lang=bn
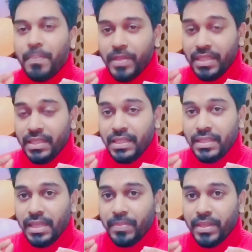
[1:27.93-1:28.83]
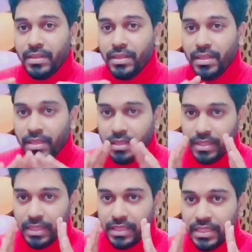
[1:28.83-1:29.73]
আপনি যেদিন যাবেন
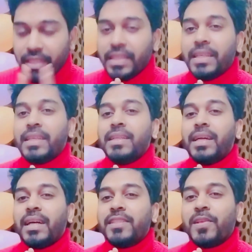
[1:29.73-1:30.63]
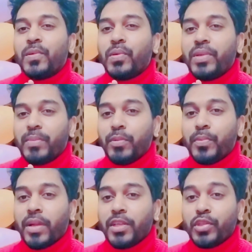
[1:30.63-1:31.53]
ঠিক সেদিনেই আঁচিলগুলো রিমুভ
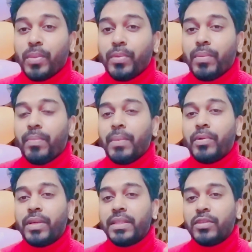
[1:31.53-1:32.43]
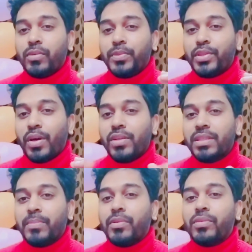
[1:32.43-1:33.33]
করা সম্ভব এবং এটি খুব সহজ
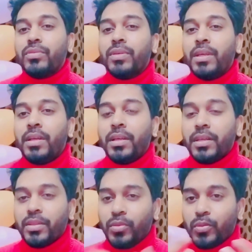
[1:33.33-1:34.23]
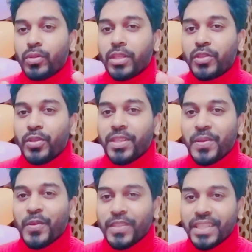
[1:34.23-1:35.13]
এবং দ্রুততার
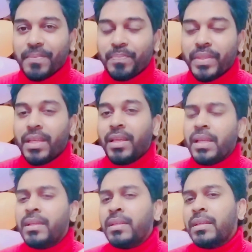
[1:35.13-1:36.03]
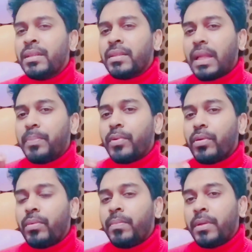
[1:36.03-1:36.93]
সহিতই হয়ে যায়
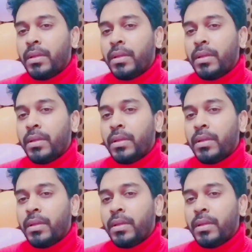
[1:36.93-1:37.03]
তারপরও